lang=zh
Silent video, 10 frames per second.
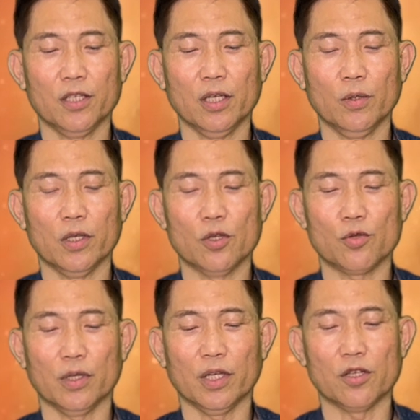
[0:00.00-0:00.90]
的经文
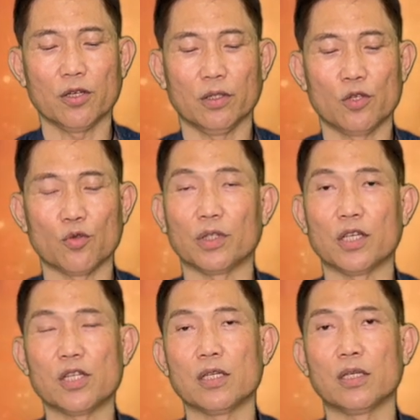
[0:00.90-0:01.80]
所领受的主题
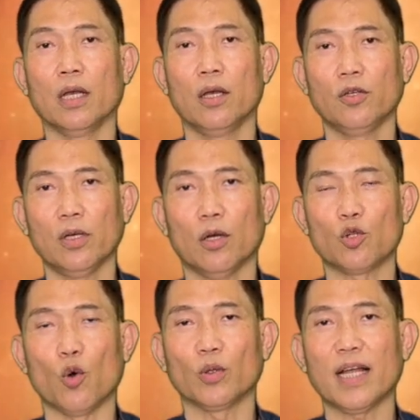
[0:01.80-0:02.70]
是要
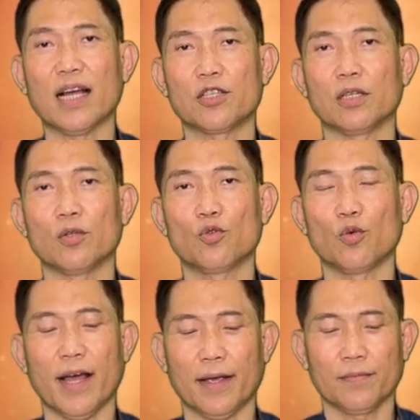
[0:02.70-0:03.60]
从那城
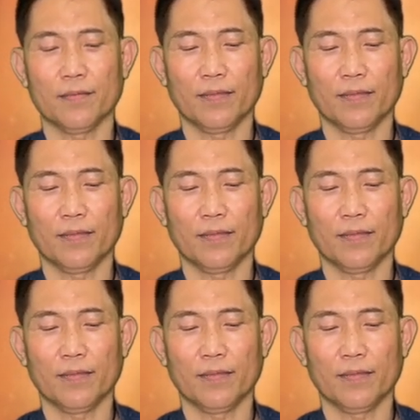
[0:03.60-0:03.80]
出来。